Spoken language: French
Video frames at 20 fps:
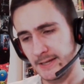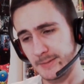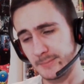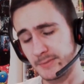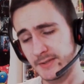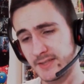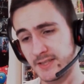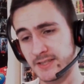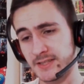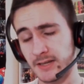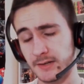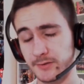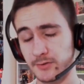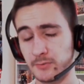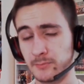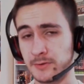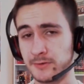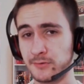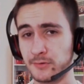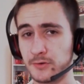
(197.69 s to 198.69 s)
Mais ces arcs
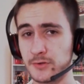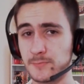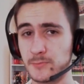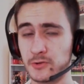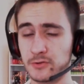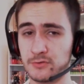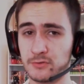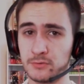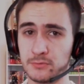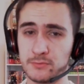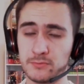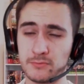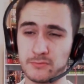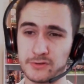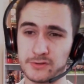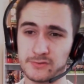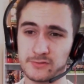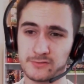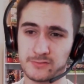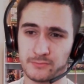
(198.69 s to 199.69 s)
sont malheureusement trop courts,
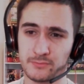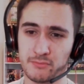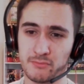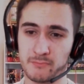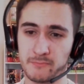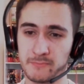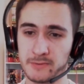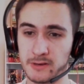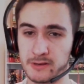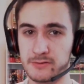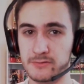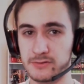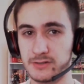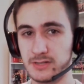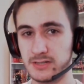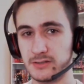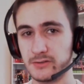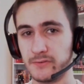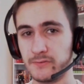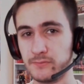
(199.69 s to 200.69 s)
ils ne sont que
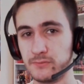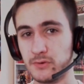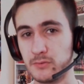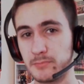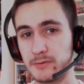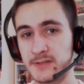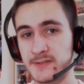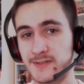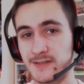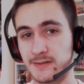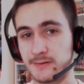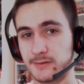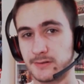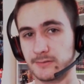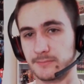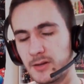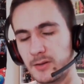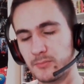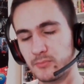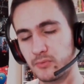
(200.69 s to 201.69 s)
périodiques ou de
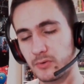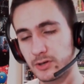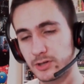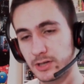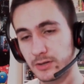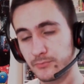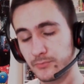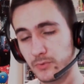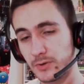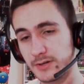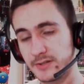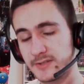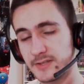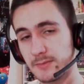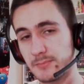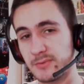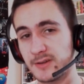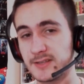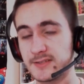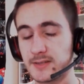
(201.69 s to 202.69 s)
passage. Pour à chaque fois
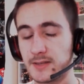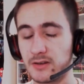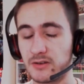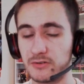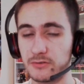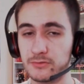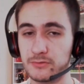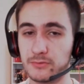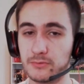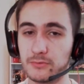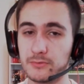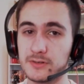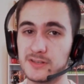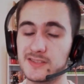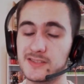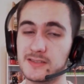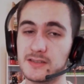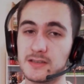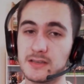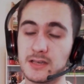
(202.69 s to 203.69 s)
laisser place à un retour au
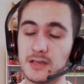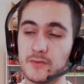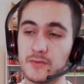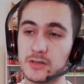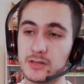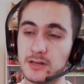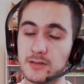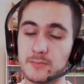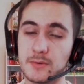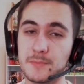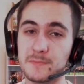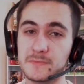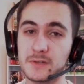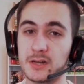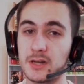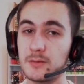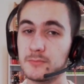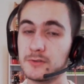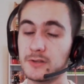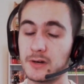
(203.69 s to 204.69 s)
lycée avec les mêmes
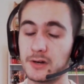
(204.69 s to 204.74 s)
trames